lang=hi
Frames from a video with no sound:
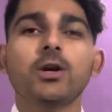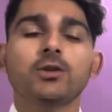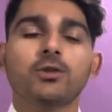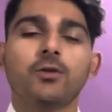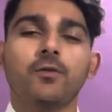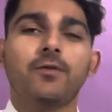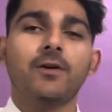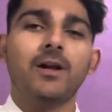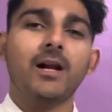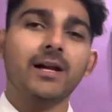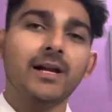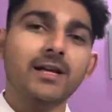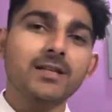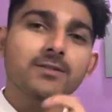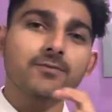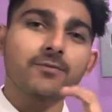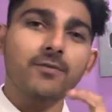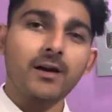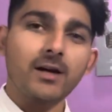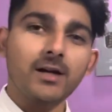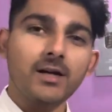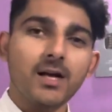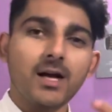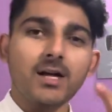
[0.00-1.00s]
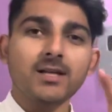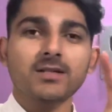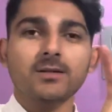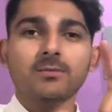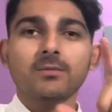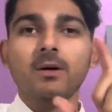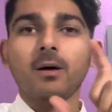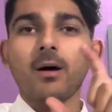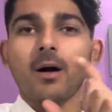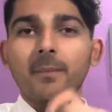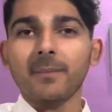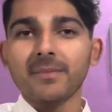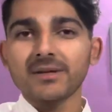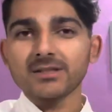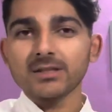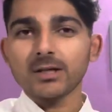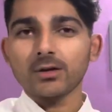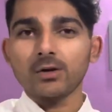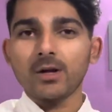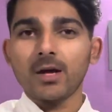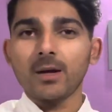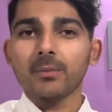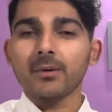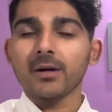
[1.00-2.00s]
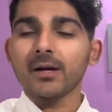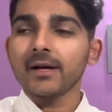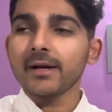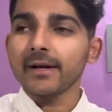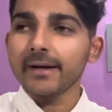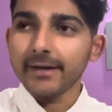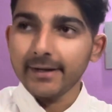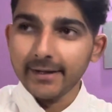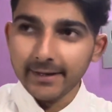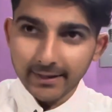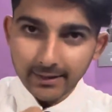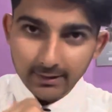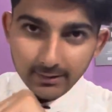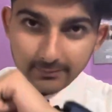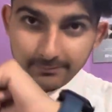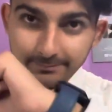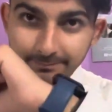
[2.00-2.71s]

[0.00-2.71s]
तो फिलहाल गाइज फाइनली आज हम आमिर से क्लाब कर रहे हैं ठीक है ना